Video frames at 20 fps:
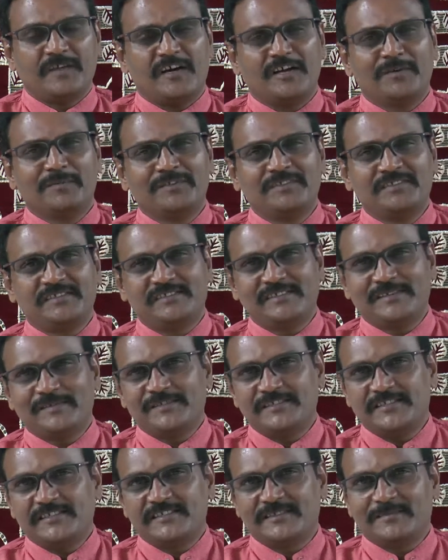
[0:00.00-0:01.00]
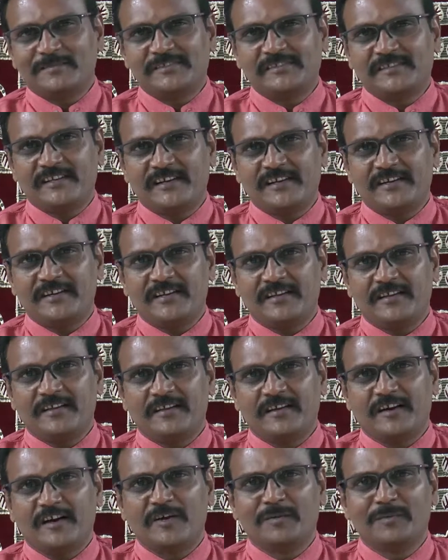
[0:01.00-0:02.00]
అనుమతిస్తే వచ్చే సమస్యలేంటి
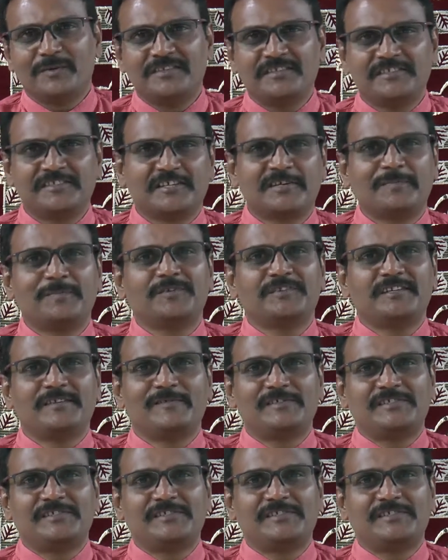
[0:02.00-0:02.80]
అనుమతించకపోతే